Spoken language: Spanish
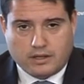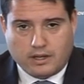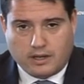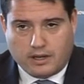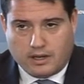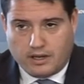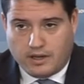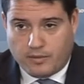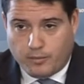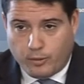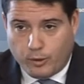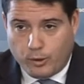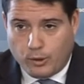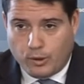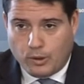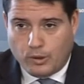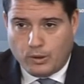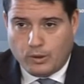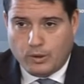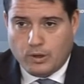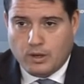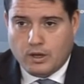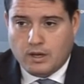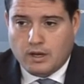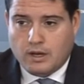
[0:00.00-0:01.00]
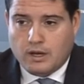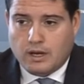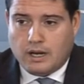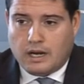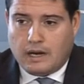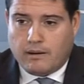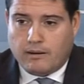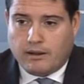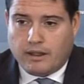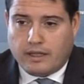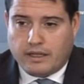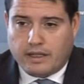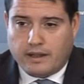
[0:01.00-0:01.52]
Aunque les puedo
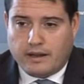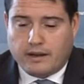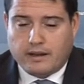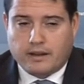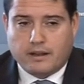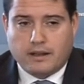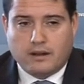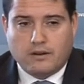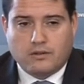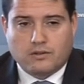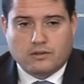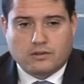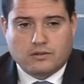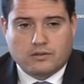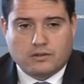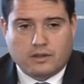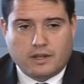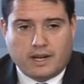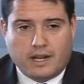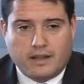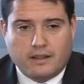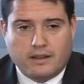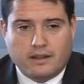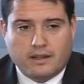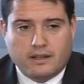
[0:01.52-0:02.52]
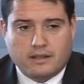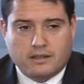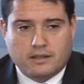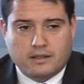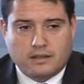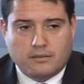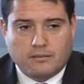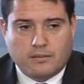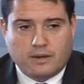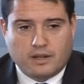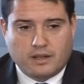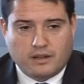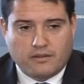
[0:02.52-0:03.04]
avanzar que los grandes y
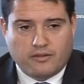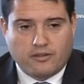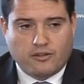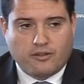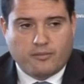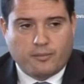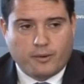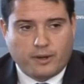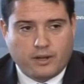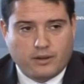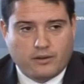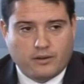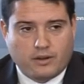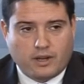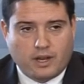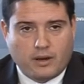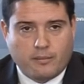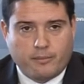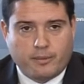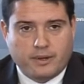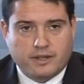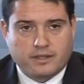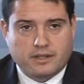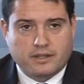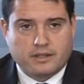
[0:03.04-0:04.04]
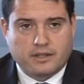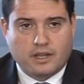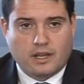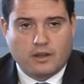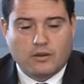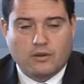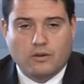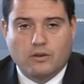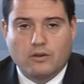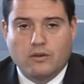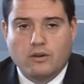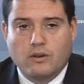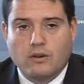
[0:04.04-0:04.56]
magníficos proyectos que han
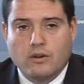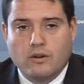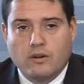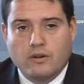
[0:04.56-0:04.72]
presentado